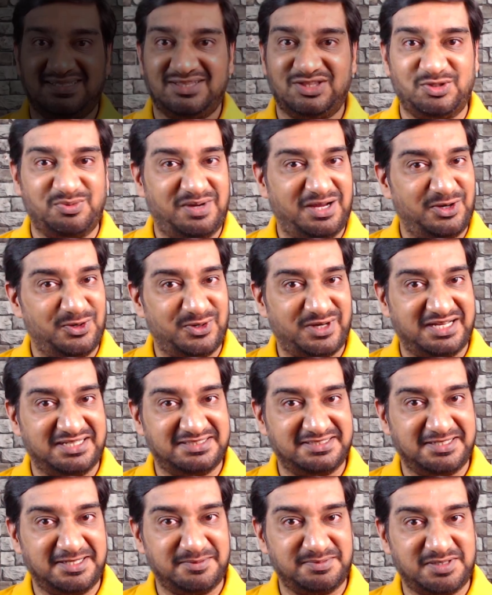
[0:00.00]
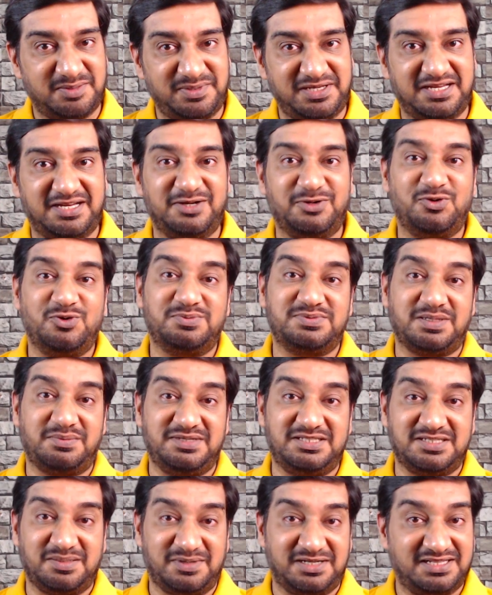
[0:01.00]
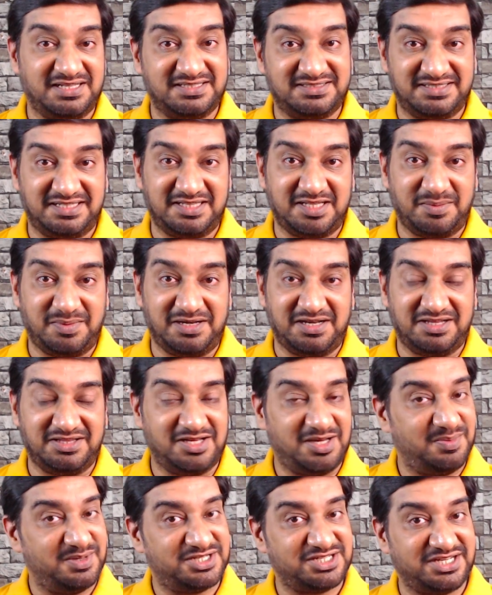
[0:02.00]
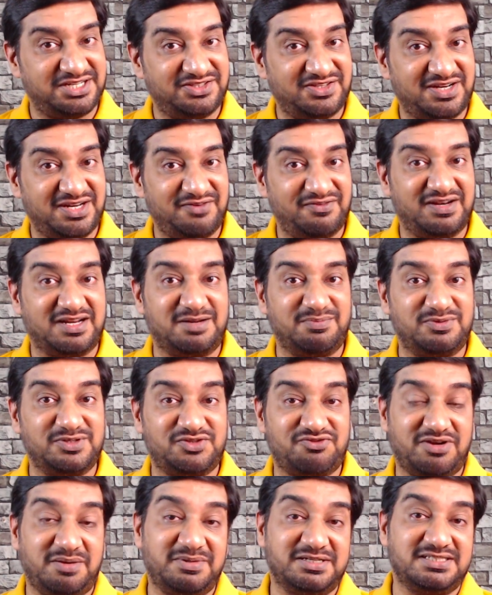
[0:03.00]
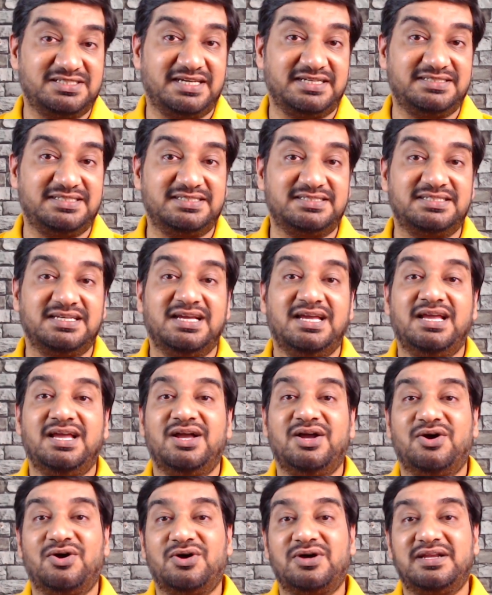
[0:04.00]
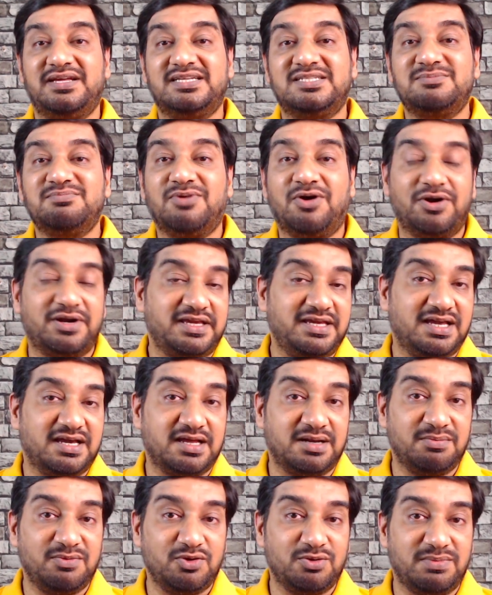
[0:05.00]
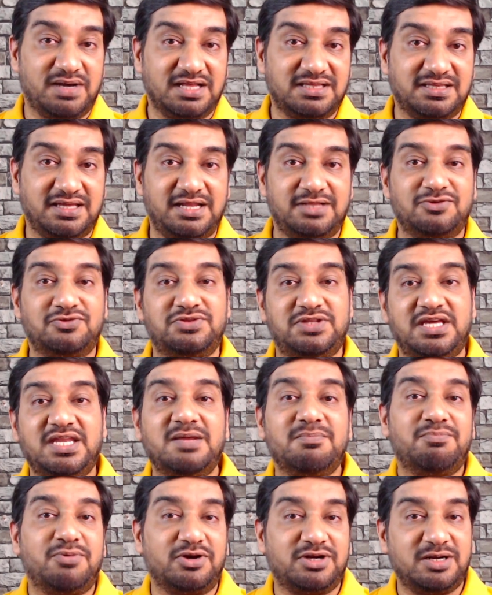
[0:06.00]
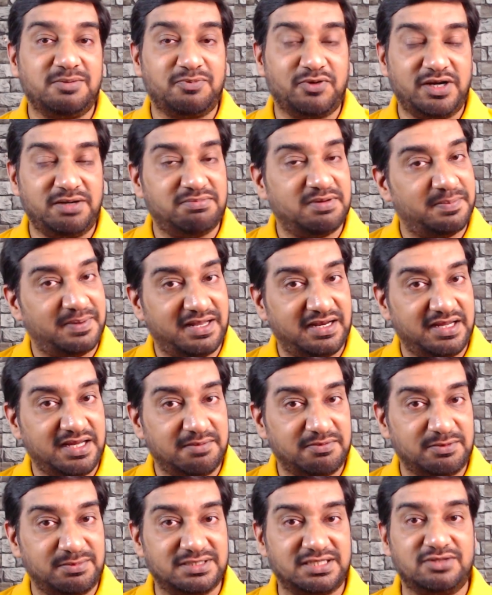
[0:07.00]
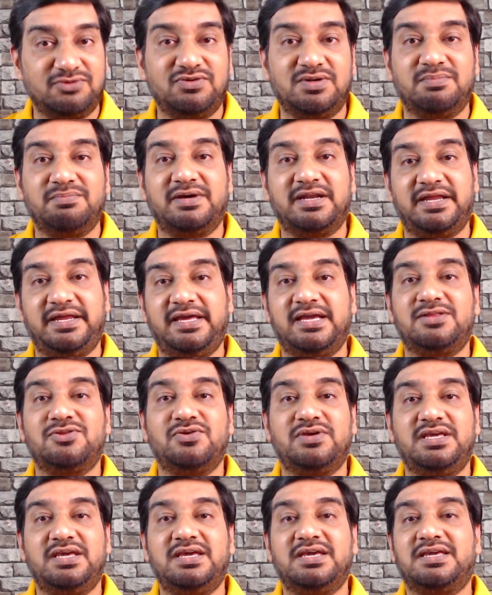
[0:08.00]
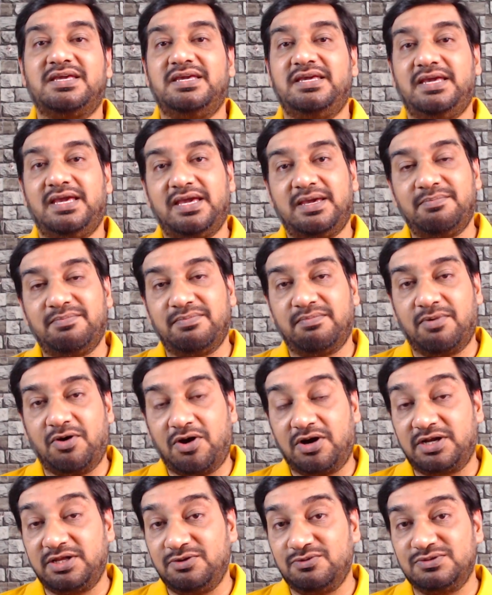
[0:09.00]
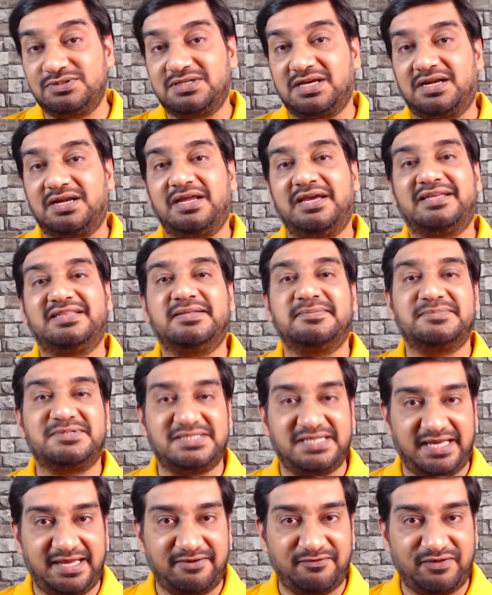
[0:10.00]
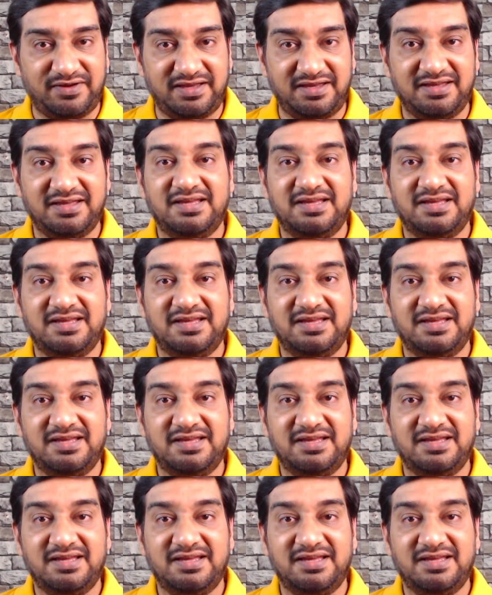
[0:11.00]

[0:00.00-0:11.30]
तो भाई लोग कैसे हैं आप सभी आई होप सभी ज़बरदस्त जिंदाबाद हमेशा की तरह वेलकम टू स्ट्रीमर्स डाइजेस्ट और इस बॉट की अगर हम लोग बात करें तो तीन इंपॉर्टेंट पॉइंट मैं पहले ही आपको बता दूं नंबर एक तो ये कि ये बॉट यूज़ करना एकदम सेफ है